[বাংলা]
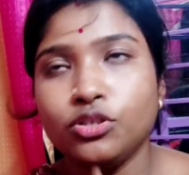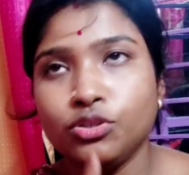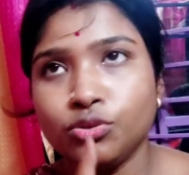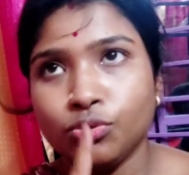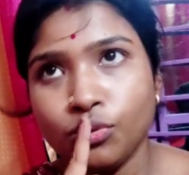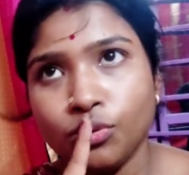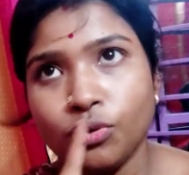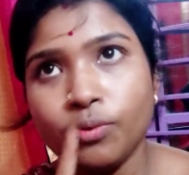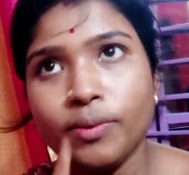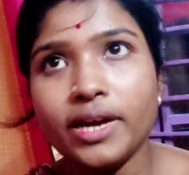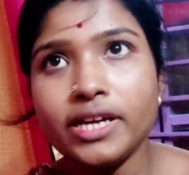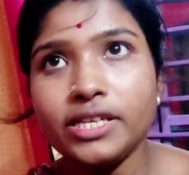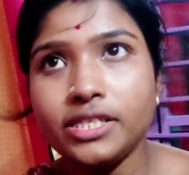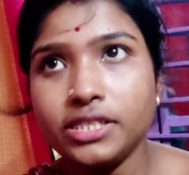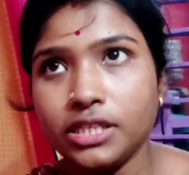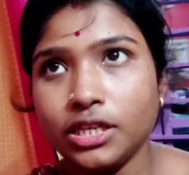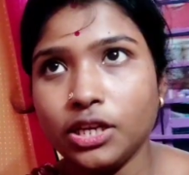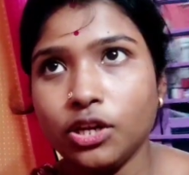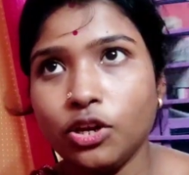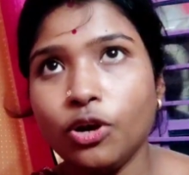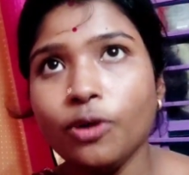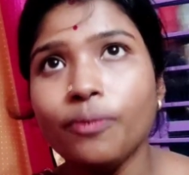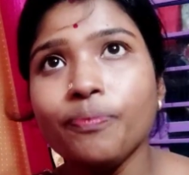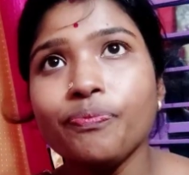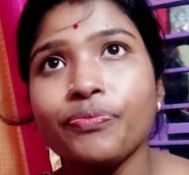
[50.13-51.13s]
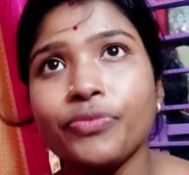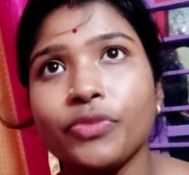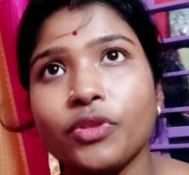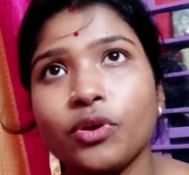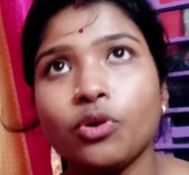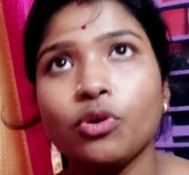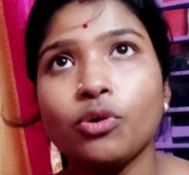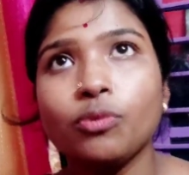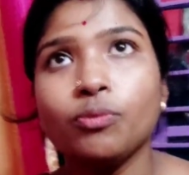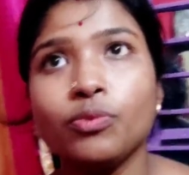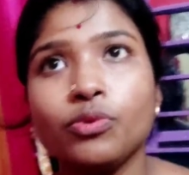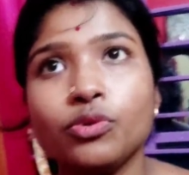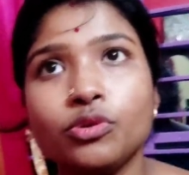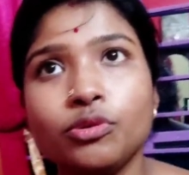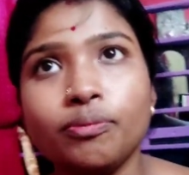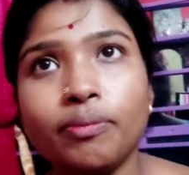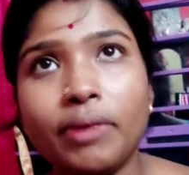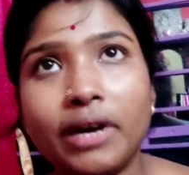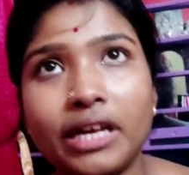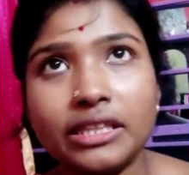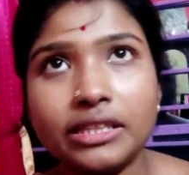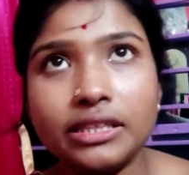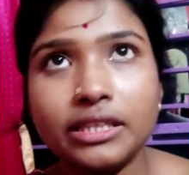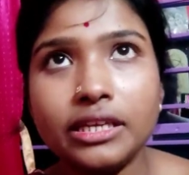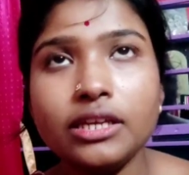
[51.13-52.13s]
শুক্রবার ছিল তো
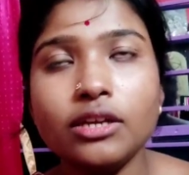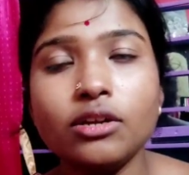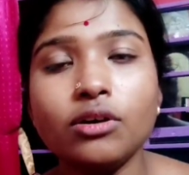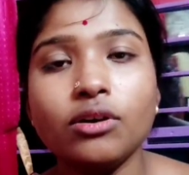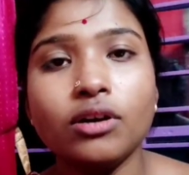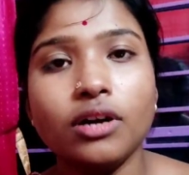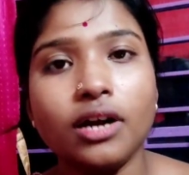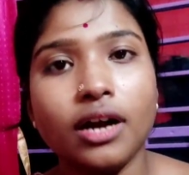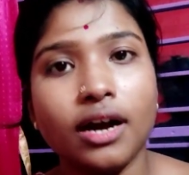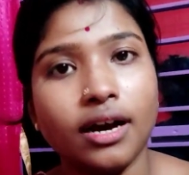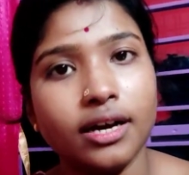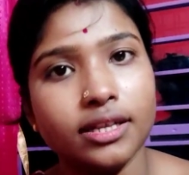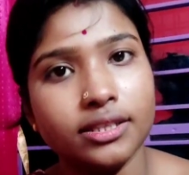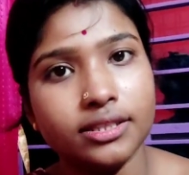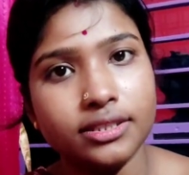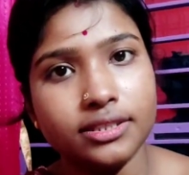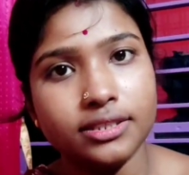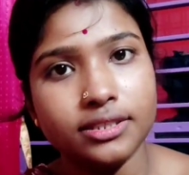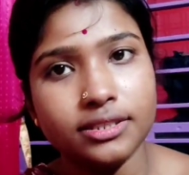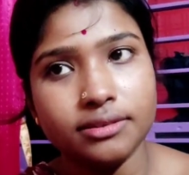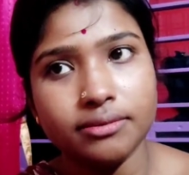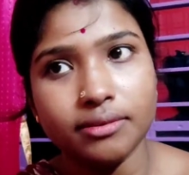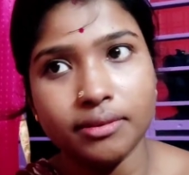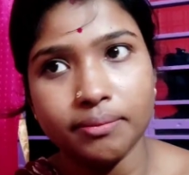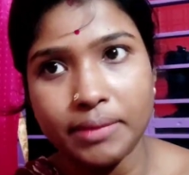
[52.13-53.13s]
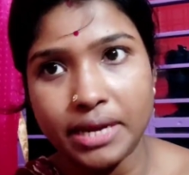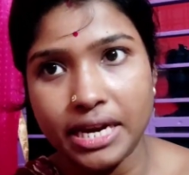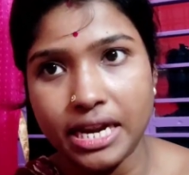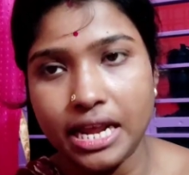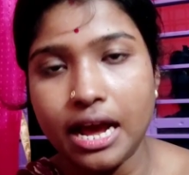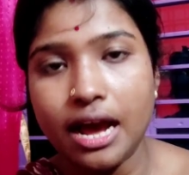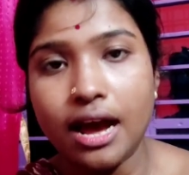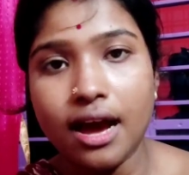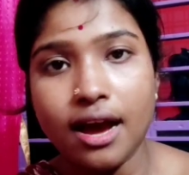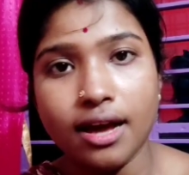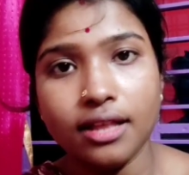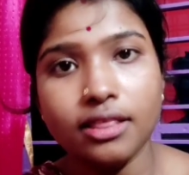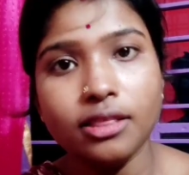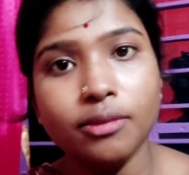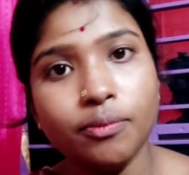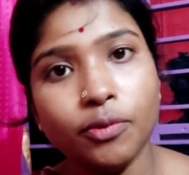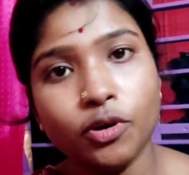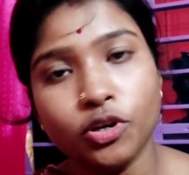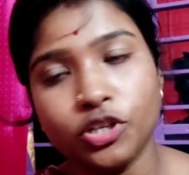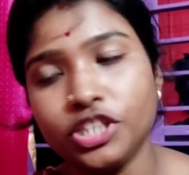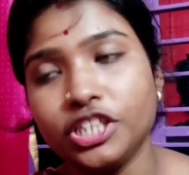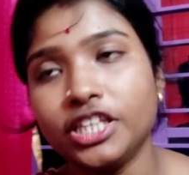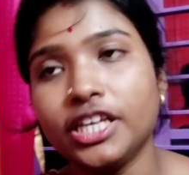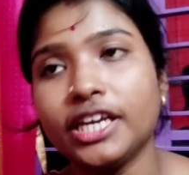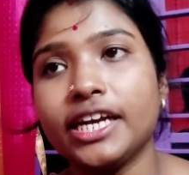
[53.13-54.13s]
বুধবার দিন ওর হাত মানে হাত
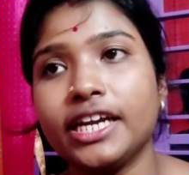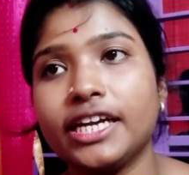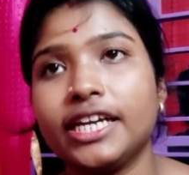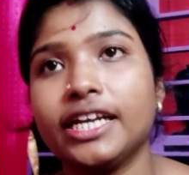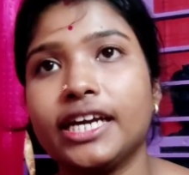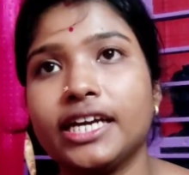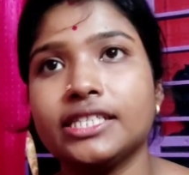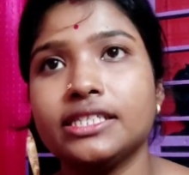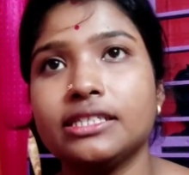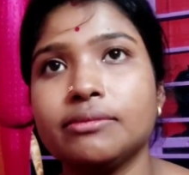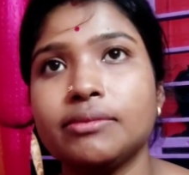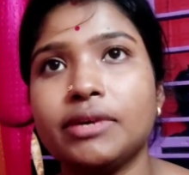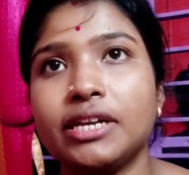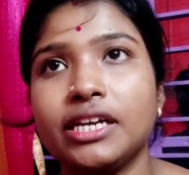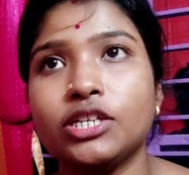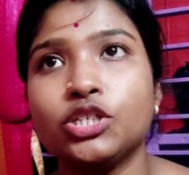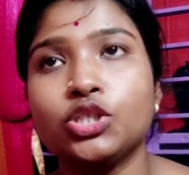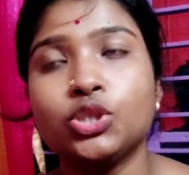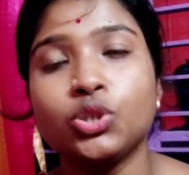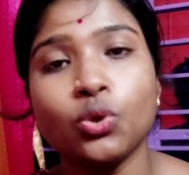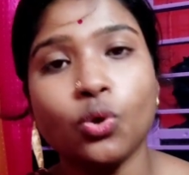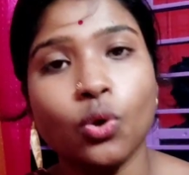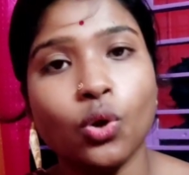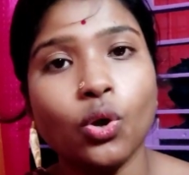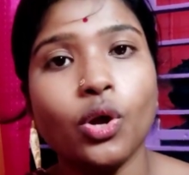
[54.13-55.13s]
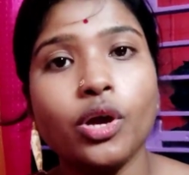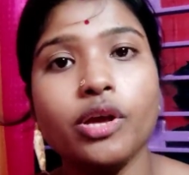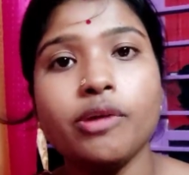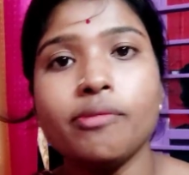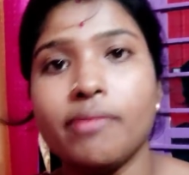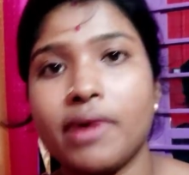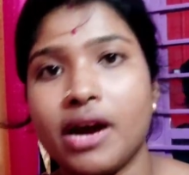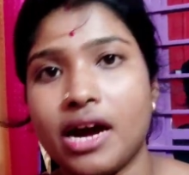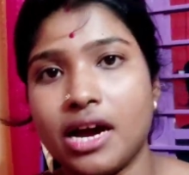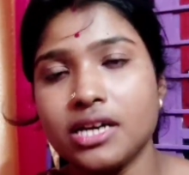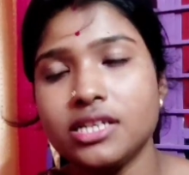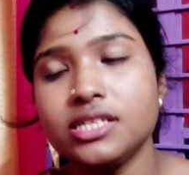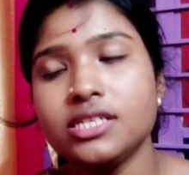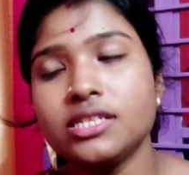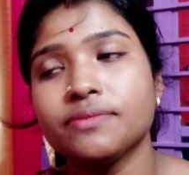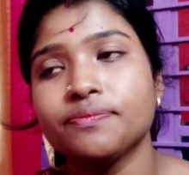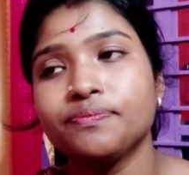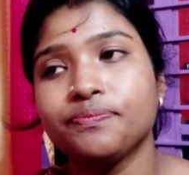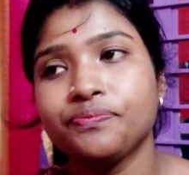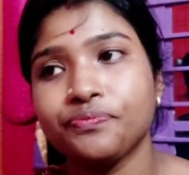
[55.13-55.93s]
বটিতে কেটে গেছে মানে ষোলোই মার্চ